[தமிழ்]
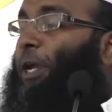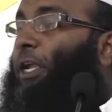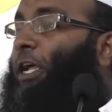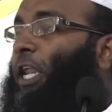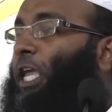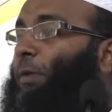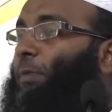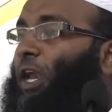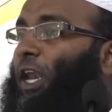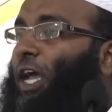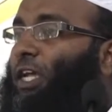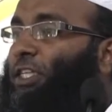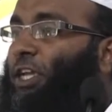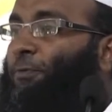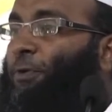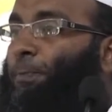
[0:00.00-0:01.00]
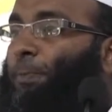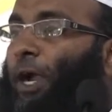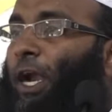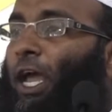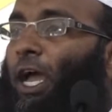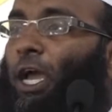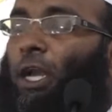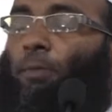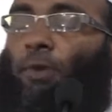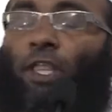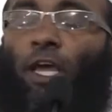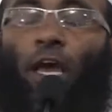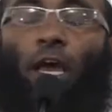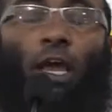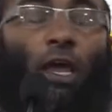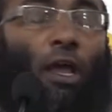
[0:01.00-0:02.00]
பெண்களையும் அல்லாஹ் சஃபிப்பானாக
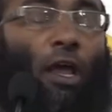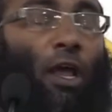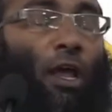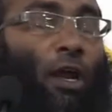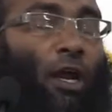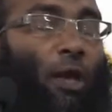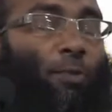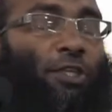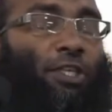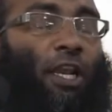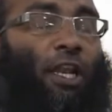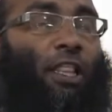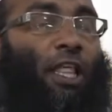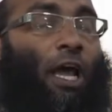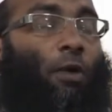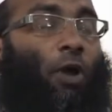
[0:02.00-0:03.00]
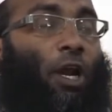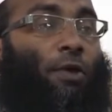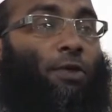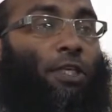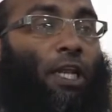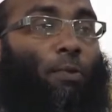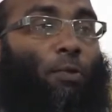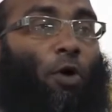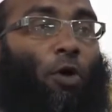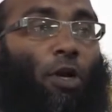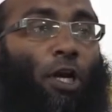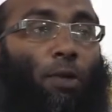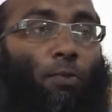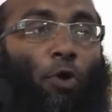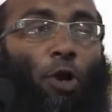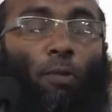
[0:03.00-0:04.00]
என்பதாக நபி சல்லாஹ் அலைவசல்லம்
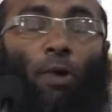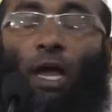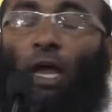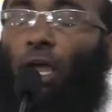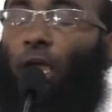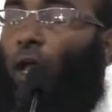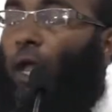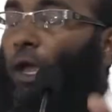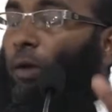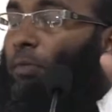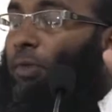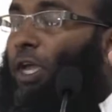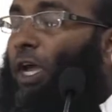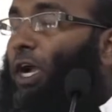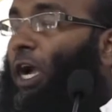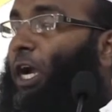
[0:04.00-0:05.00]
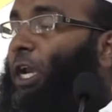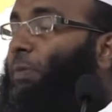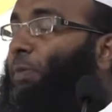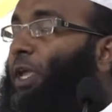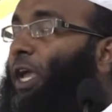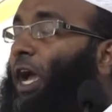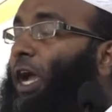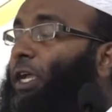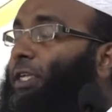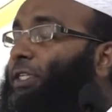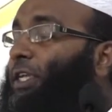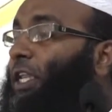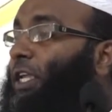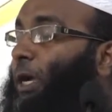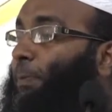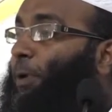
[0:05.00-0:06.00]
அவர்களின் மூலமாக மிக கடுமையாக
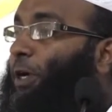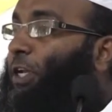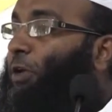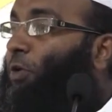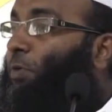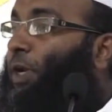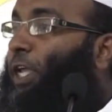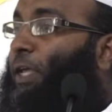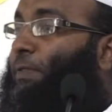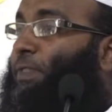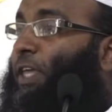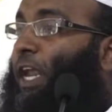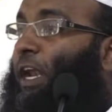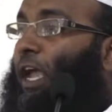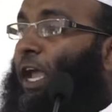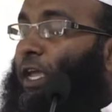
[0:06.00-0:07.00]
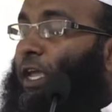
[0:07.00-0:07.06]
எச்சரிக்கப்பட்ட ஒரு விடயம்தான்